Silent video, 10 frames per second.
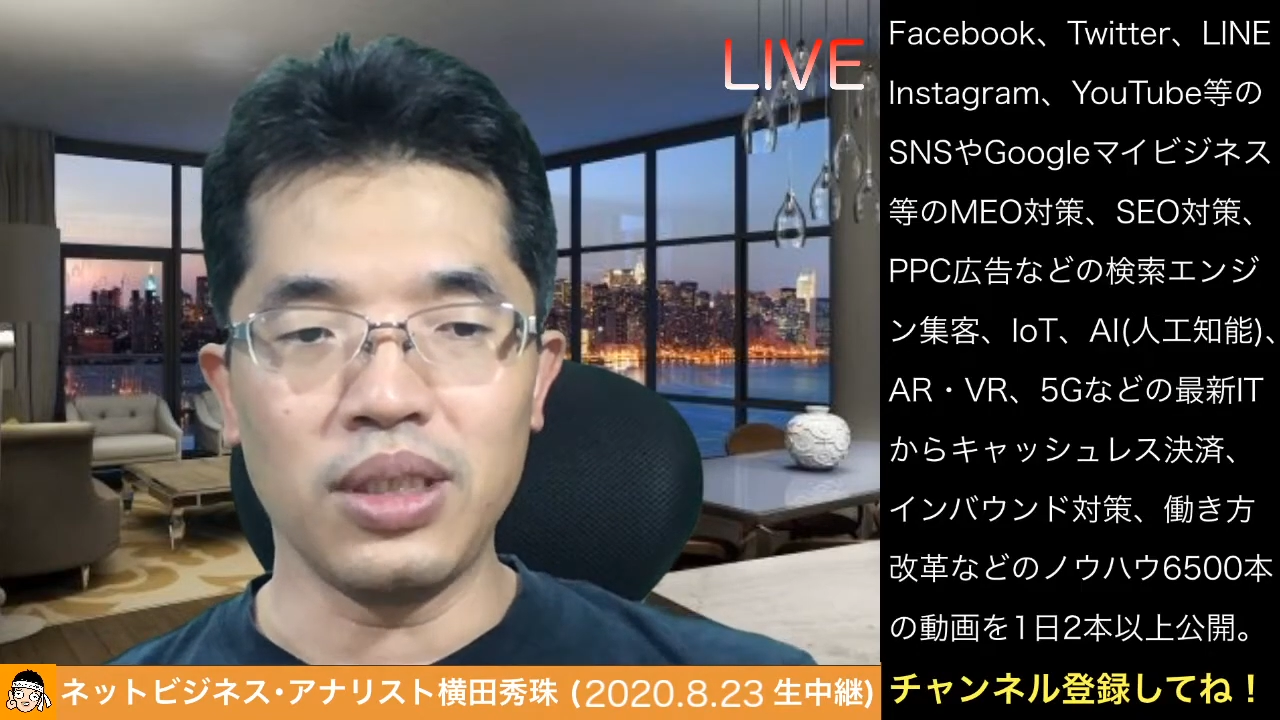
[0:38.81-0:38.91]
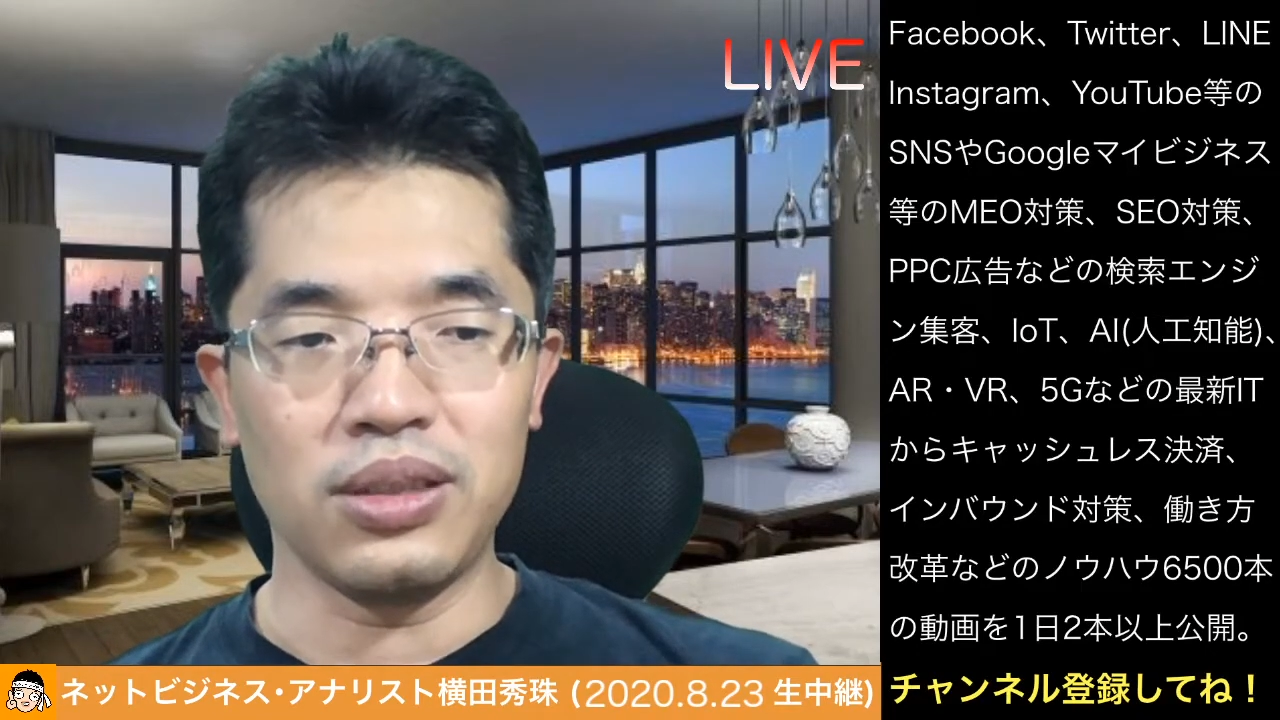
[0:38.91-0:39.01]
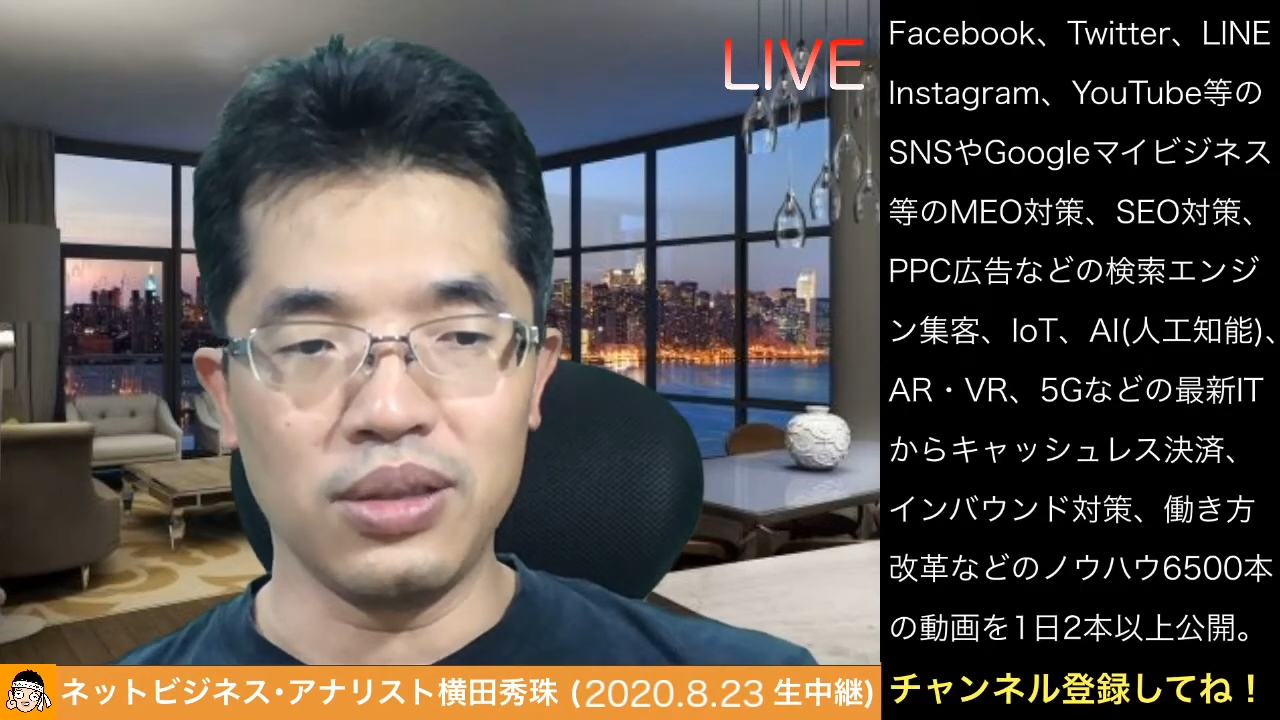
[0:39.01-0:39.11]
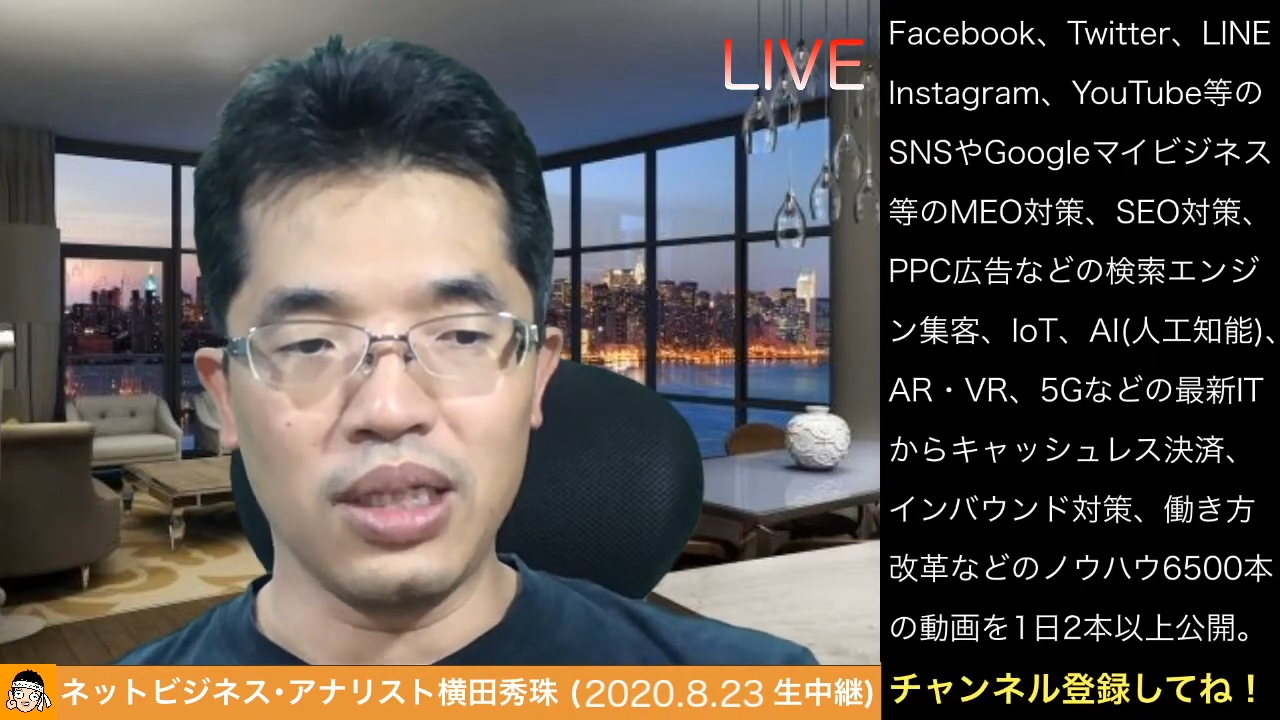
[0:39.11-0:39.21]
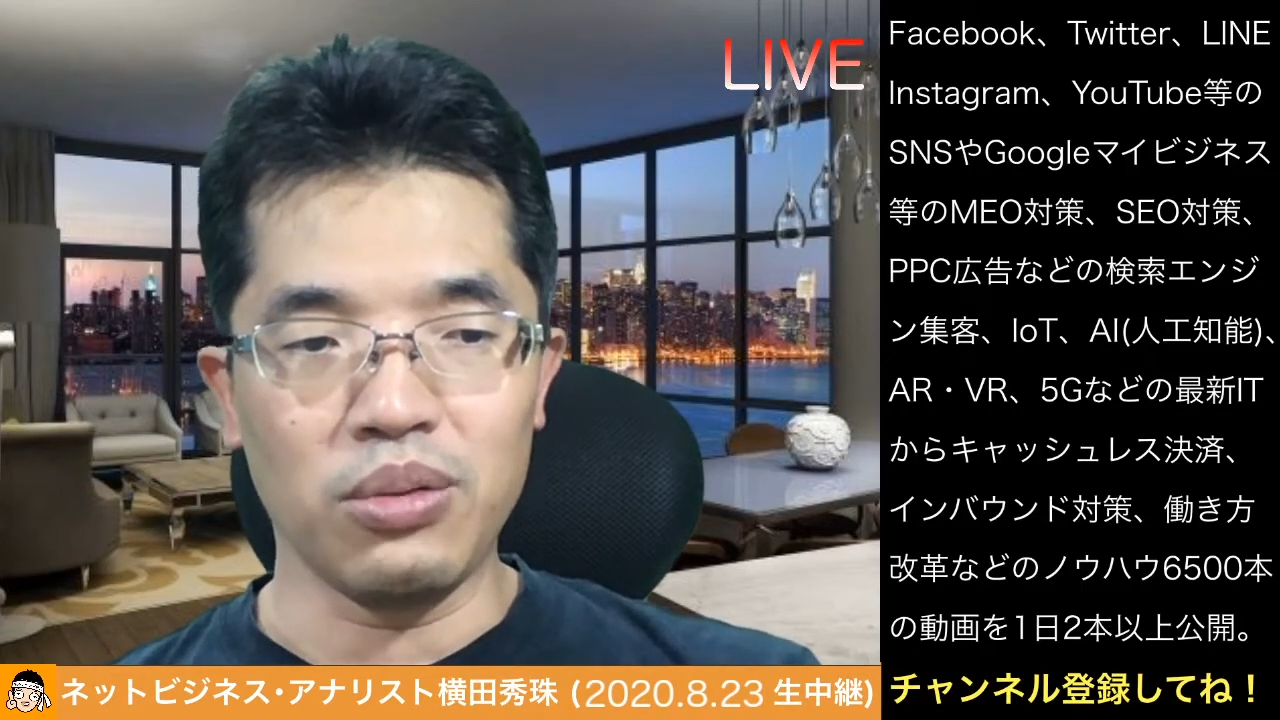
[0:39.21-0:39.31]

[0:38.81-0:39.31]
ですが、